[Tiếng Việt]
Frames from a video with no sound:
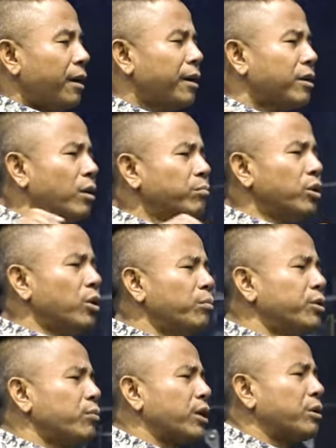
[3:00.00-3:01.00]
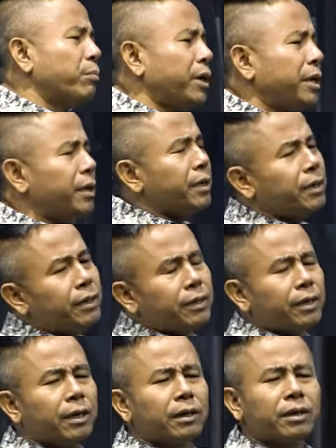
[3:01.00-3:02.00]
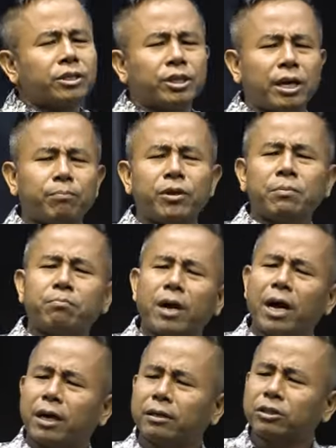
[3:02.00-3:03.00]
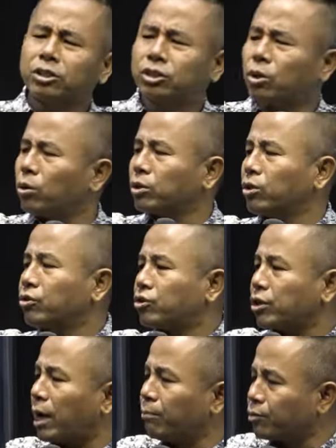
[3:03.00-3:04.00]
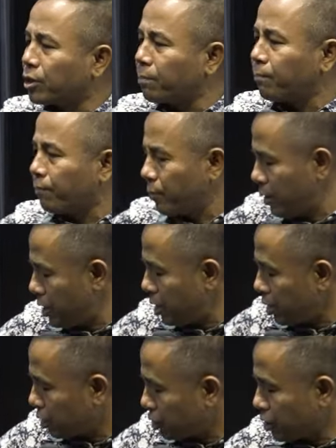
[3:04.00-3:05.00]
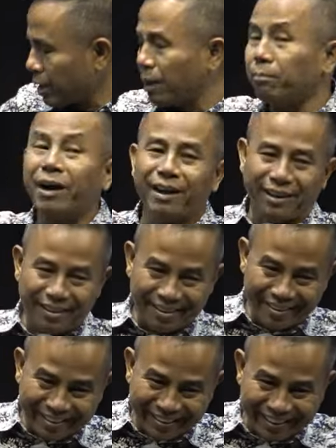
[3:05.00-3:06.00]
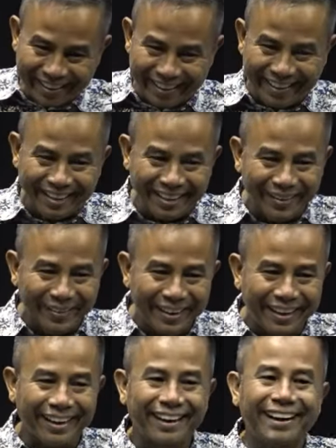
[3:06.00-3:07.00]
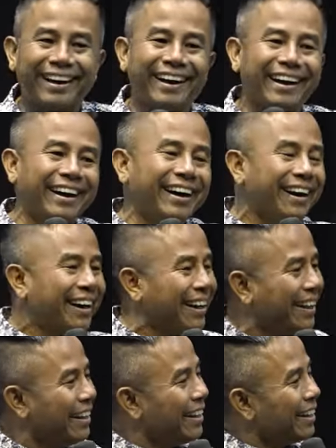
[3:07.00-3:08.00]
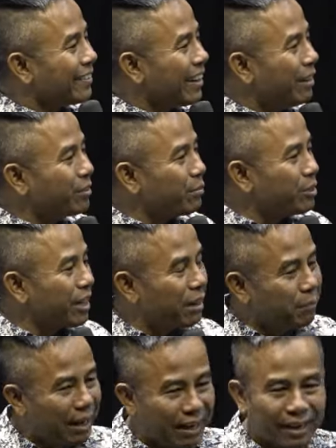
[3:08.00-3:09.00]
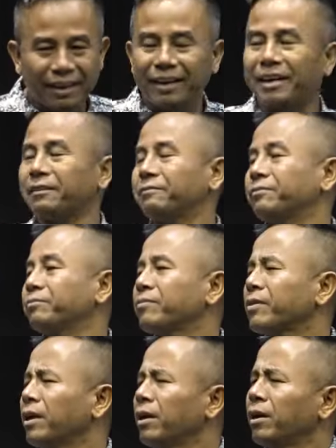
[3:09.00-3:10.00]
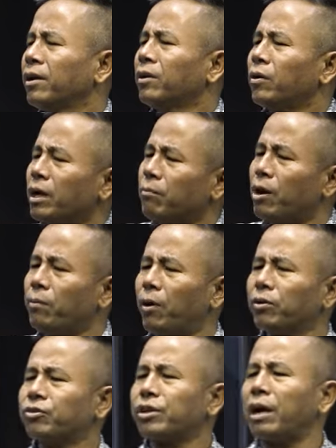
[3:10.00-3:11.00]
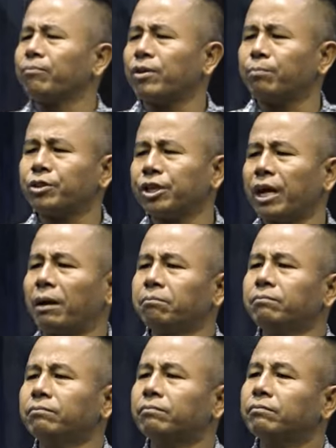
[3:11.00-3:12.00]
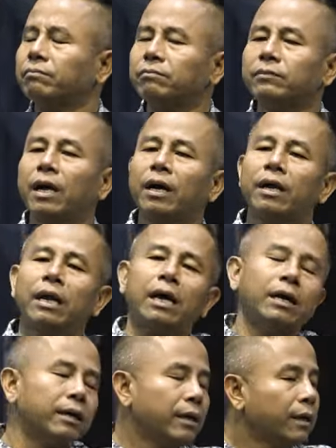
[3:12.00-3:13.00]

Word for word: hãy cầm cho nông chỉ vật mấy dân nước năm nít ban châu từ sam sập năm hai hallelujah sam sập năm hai lúc này bong bóng sam sập năm nè khá